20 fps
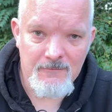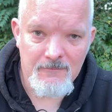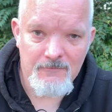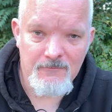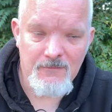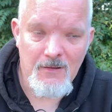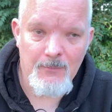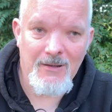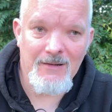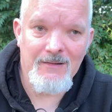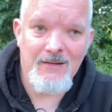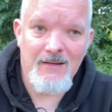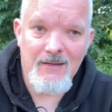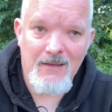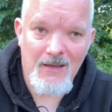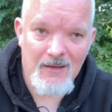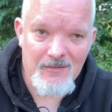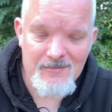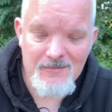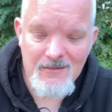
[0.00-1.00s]
Wenn man dann
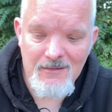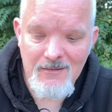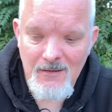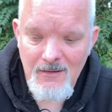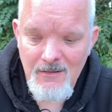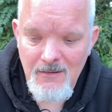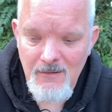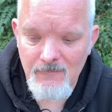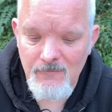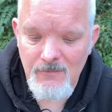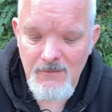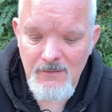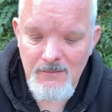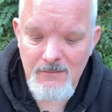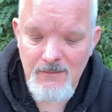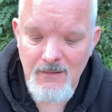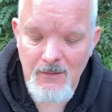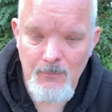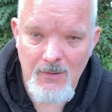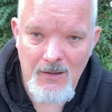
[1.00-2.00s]
ganz sicher gehen will,
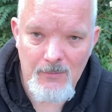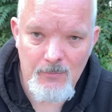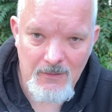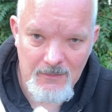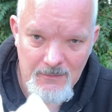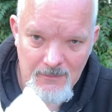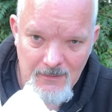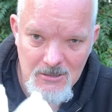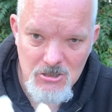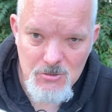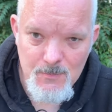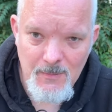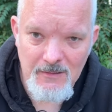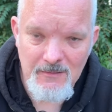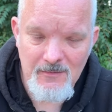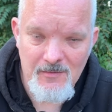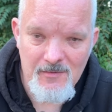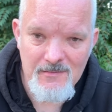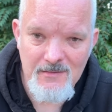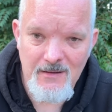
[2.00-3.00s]
dann macht man ein
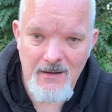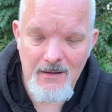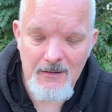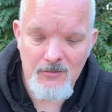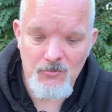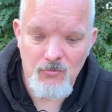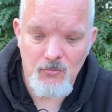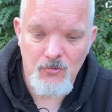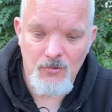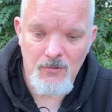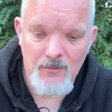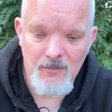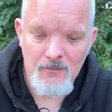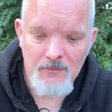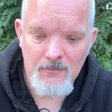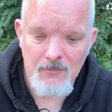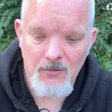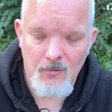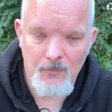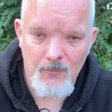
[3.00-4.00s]
entsprechendes Dreiecktuch
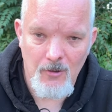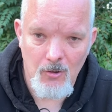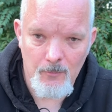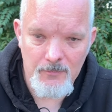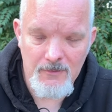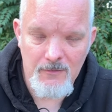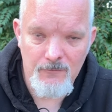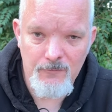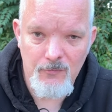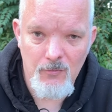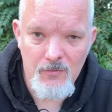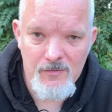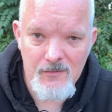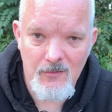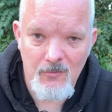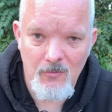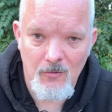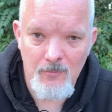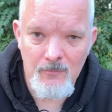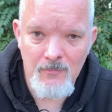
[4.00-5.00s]
nochmal um die Füße
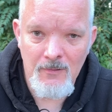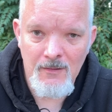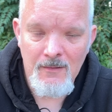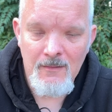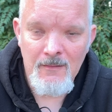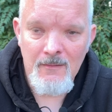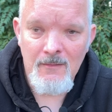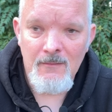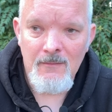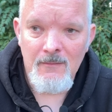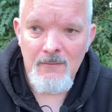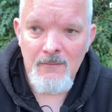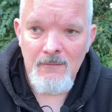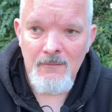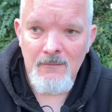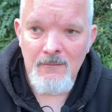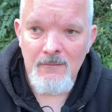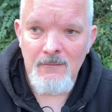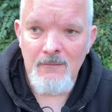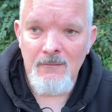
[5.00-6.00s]
rum.
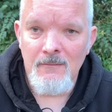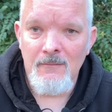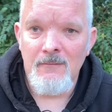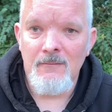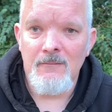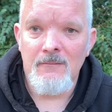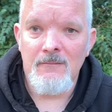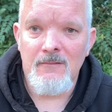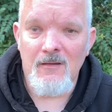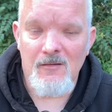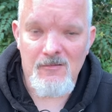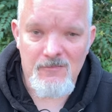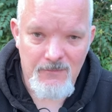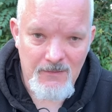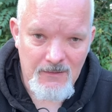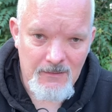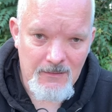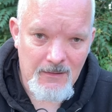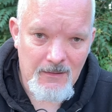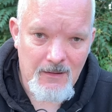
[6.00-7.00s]
Das
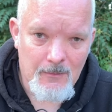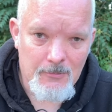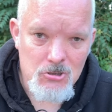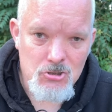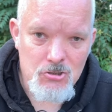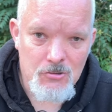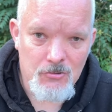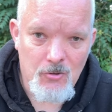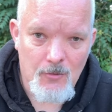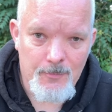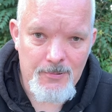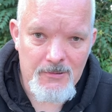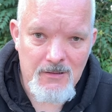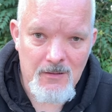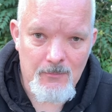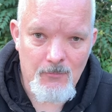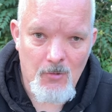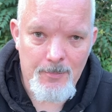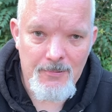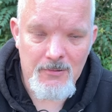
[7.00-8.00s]
wäre dann aber schon doppelt
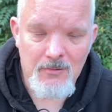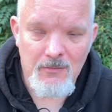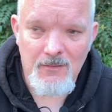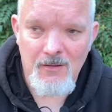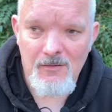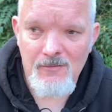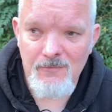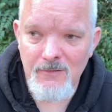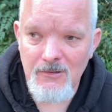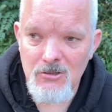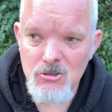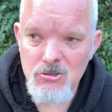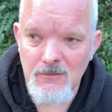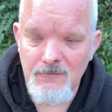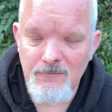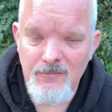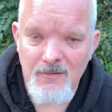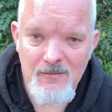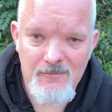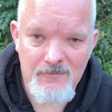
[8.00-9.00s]
gemoppelt und das wäre schon
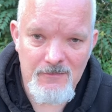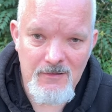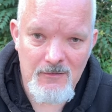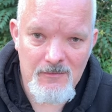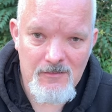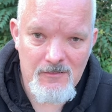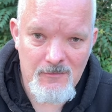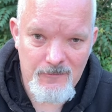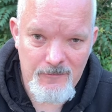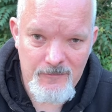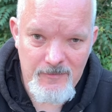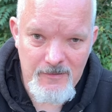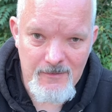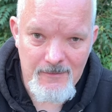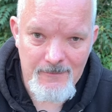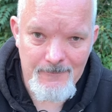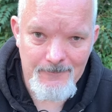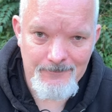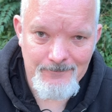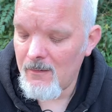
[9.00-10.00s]
fast wieder zu viel.
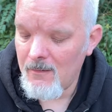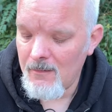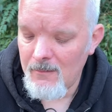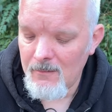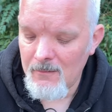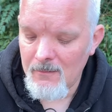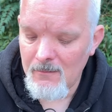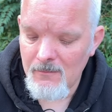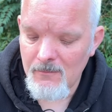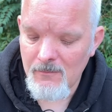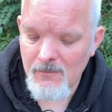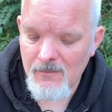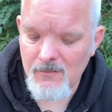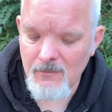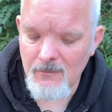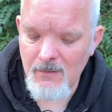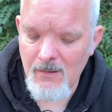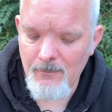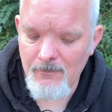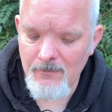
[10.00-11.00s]

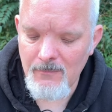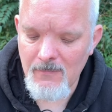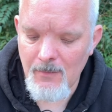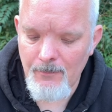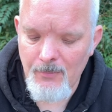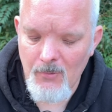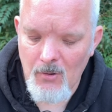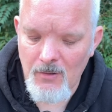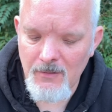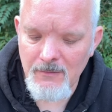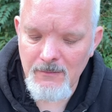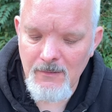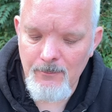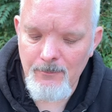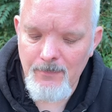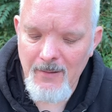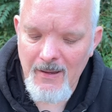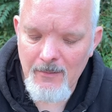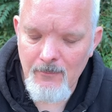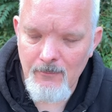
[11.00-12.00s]
Zu dem gebrochenen
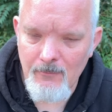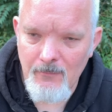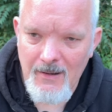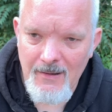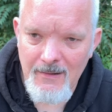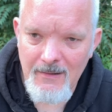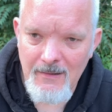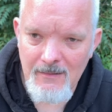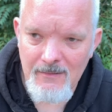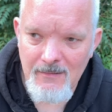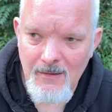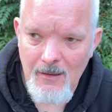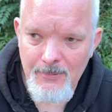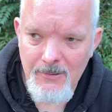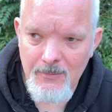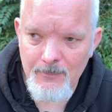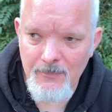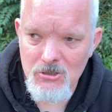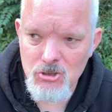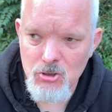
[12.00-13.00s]
Becken meine ich, habe
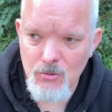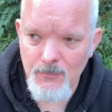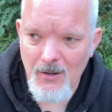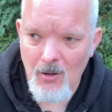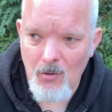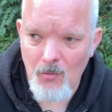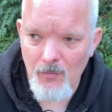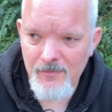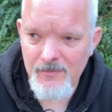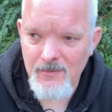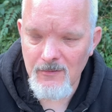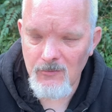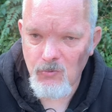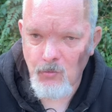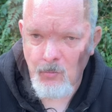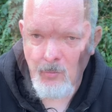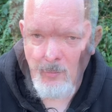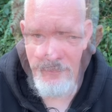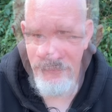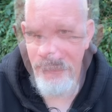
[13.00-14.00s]
ich mich schon mal
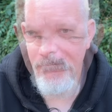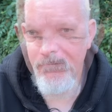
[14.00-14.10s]
ausgetobt.